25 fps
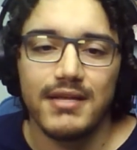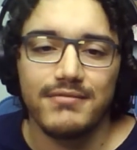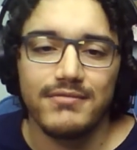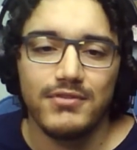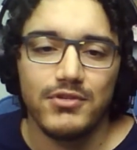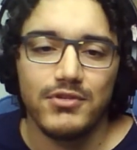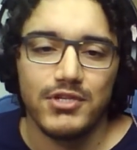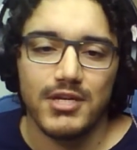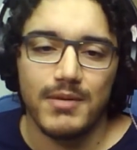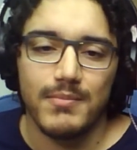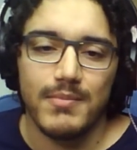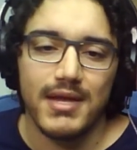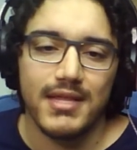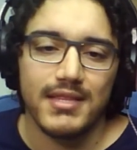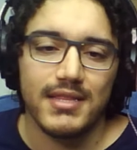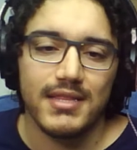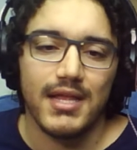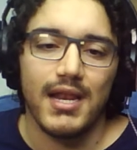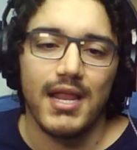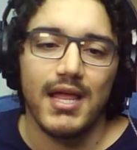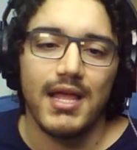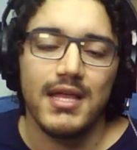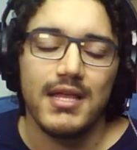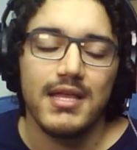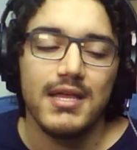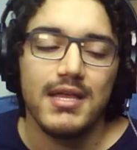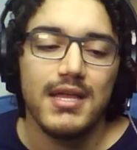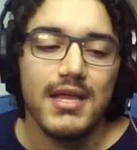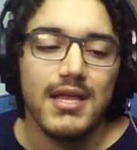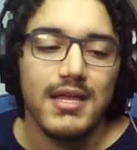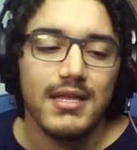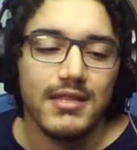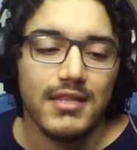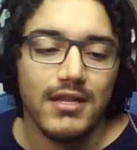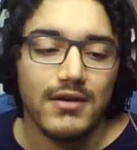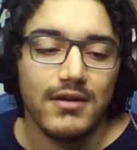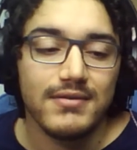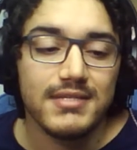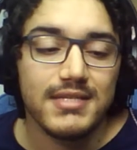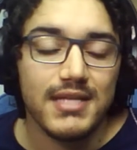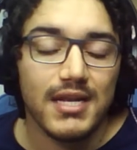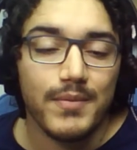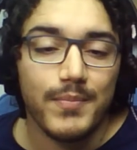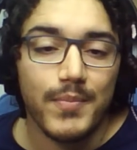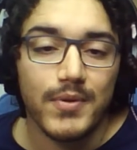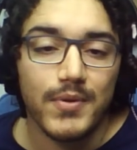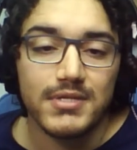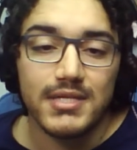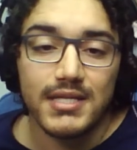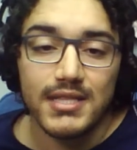Na videochamada lá, talvez
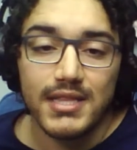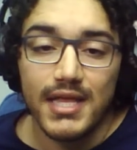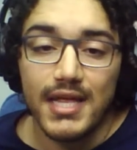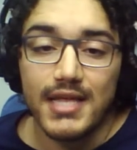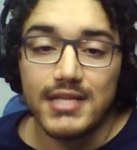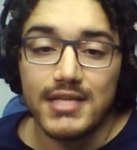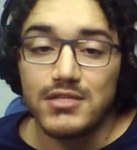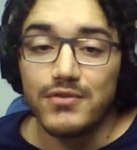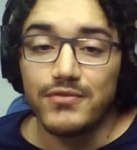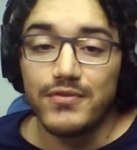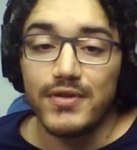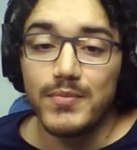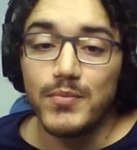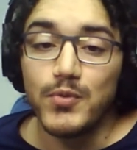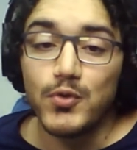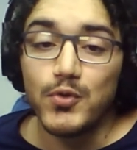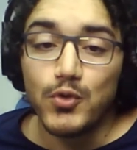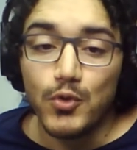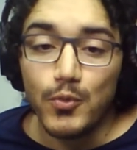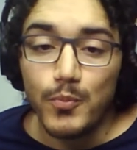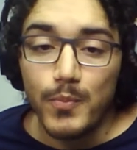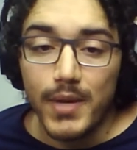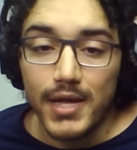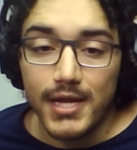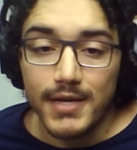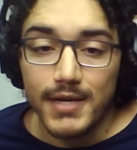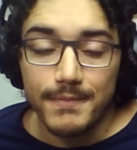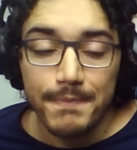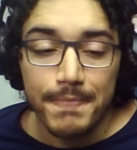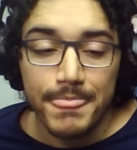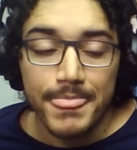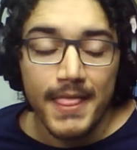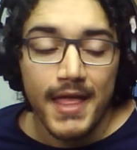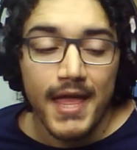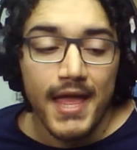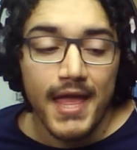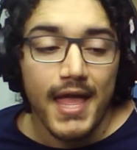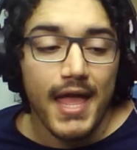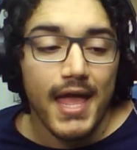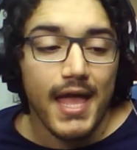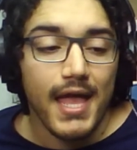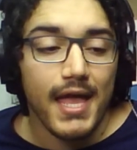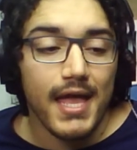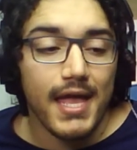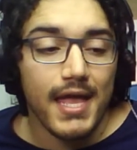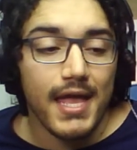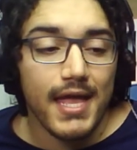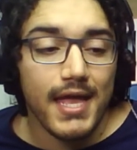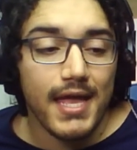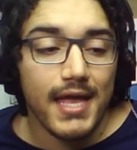ela possa até resolver muito bem.
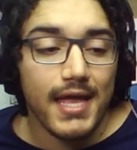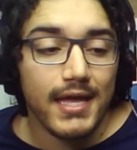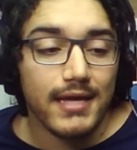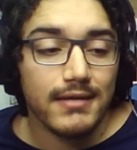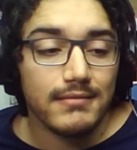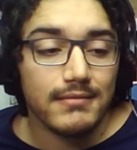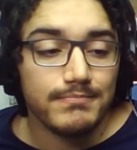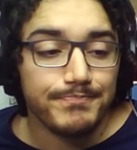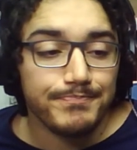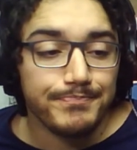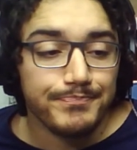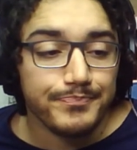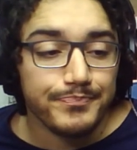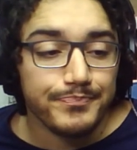É...